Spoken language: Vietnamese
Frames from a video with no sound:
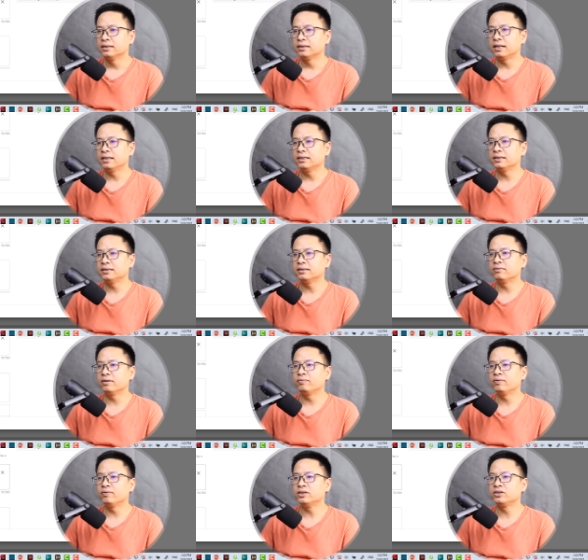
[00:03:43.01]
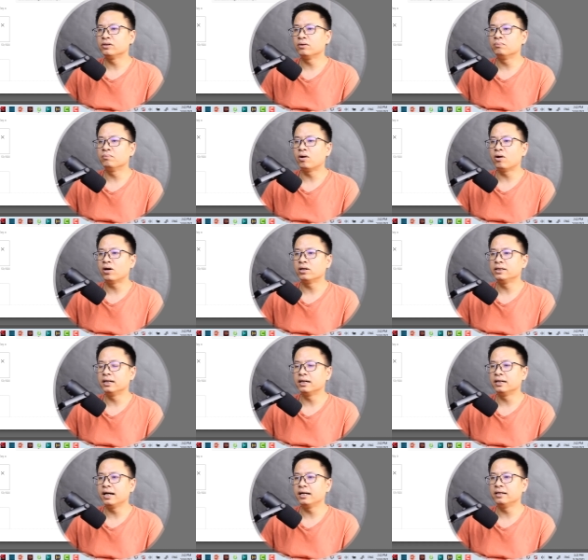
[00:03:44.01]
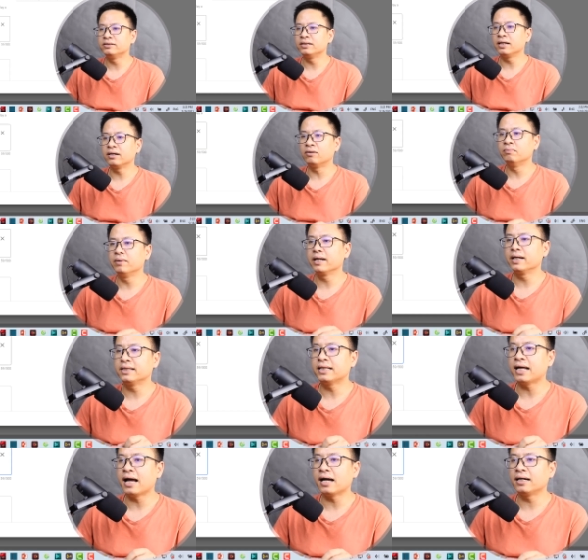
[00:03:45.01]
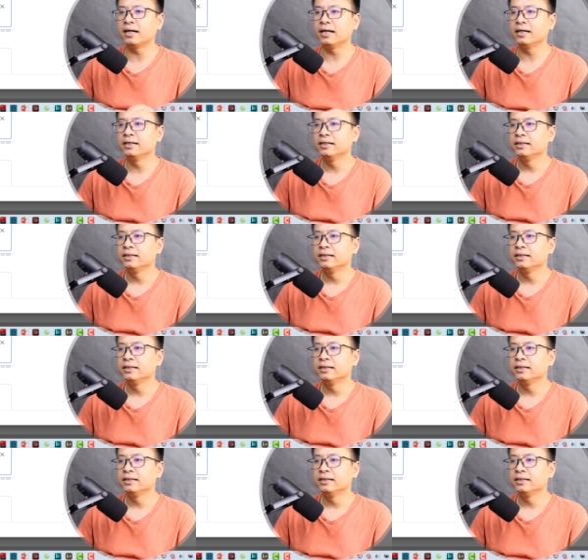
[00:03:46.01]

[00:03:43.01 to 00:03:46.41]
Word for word: Đấy nhá, trong cái phần show more thì ở đây nó sẽ có mấy cái tag này.